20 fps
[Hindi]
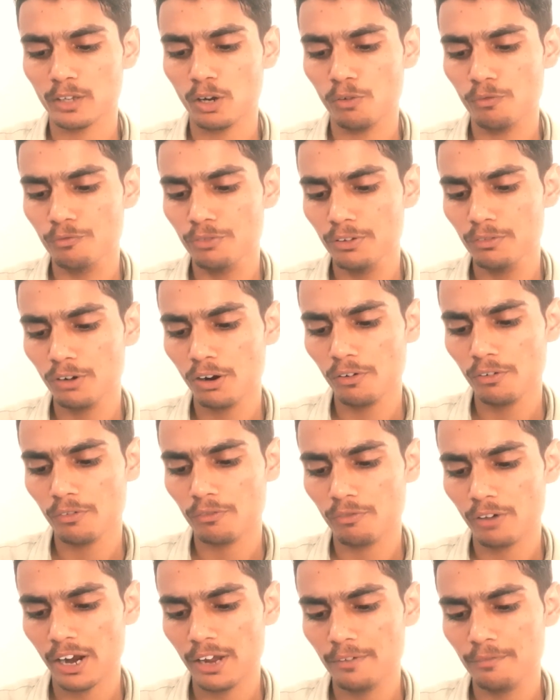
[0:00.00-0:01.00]
और वीवो
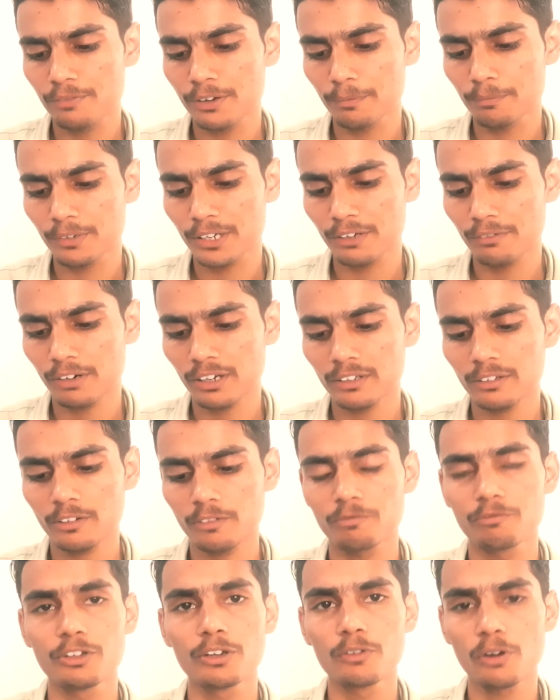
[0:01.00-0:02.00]
वाई फिफ्टी वन
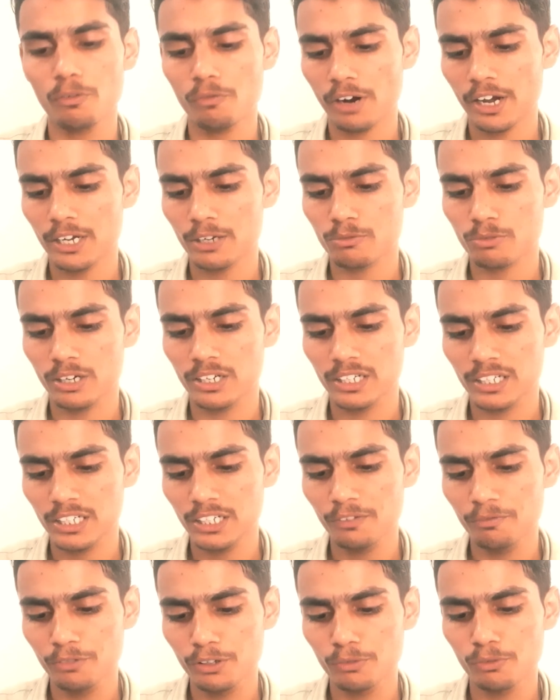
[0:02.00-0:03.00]
वीवो वाई
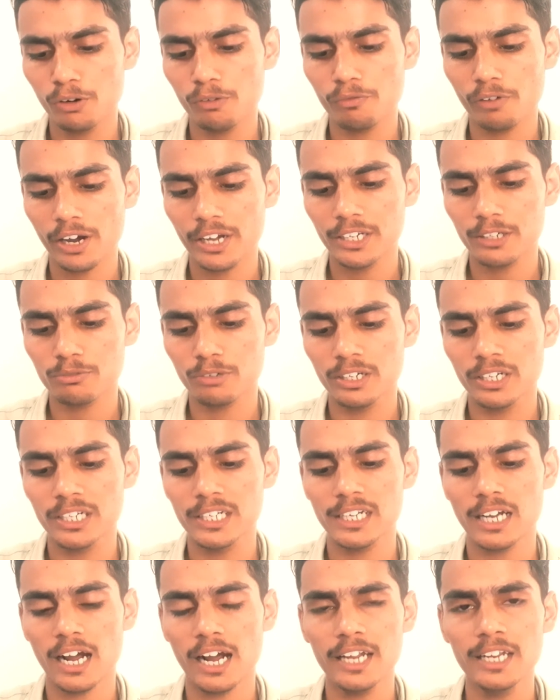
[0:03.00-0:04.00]
ट्वेंटी वीवो वाई
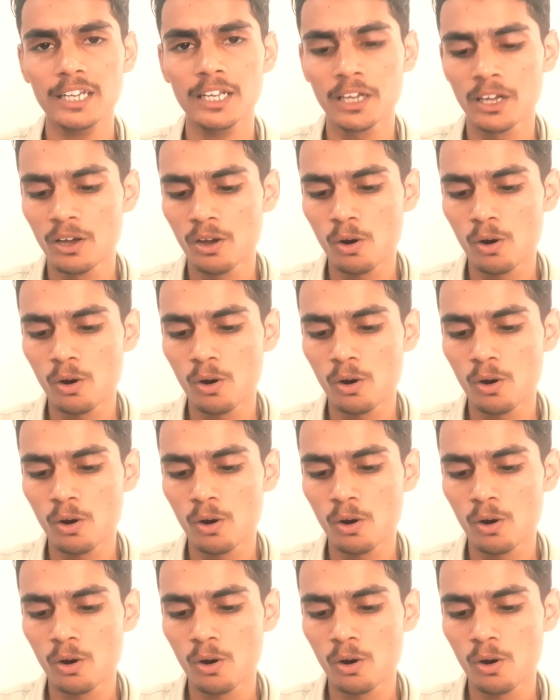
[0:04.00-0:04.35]
ट्वेंटी आई